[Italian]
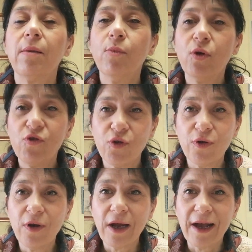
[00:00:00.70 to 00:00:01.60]

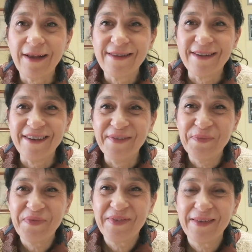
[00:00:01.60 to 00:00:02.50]
Buongiorno ragazzi,
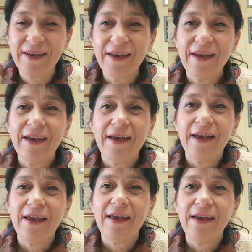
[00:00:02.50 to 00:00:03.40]

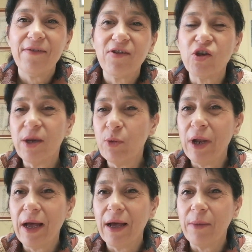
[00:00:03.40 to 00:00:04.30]
eh, facciamo
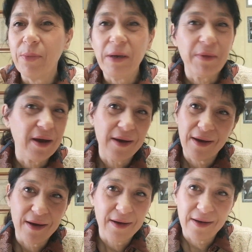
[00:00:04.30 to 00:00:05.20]
la
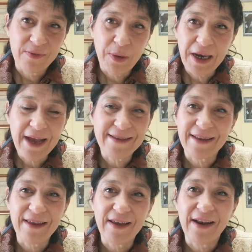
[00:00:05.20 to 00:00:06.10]
prima esperienza
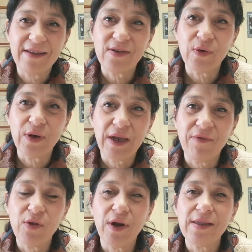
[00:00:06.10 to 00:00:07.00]
di lezione,
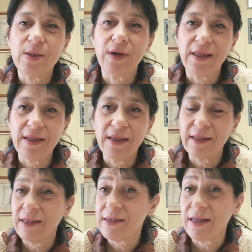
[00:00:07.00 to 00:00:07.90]
video lezione da, a
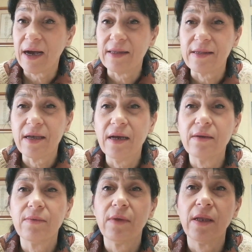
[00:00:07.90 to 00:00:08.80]
distanza,
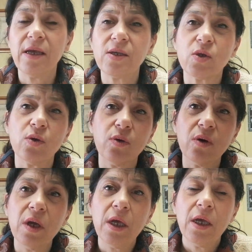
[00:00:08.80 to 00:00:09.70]

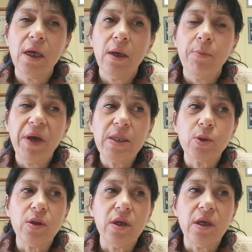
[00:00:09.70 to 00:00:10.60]
adesso
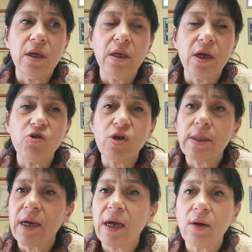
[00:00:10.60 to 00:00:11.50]
penso di
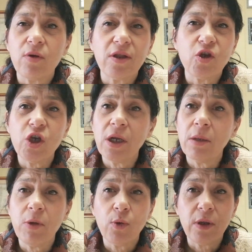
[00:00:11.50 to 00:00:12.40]
registrare una decina di
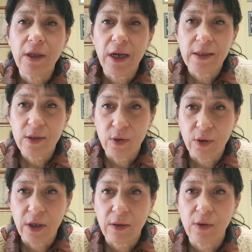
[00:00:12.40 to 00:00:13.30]
minuti di
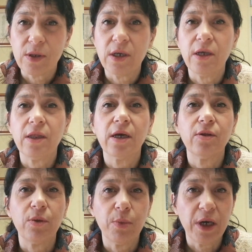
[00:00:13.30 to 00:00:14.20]
lezione, così
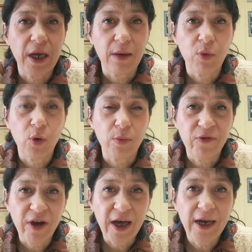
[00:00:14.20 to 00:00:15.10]
intanto impariamo come
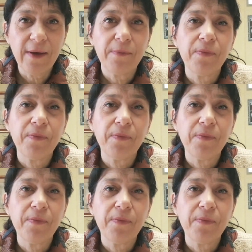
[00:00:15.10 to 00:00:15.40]
fare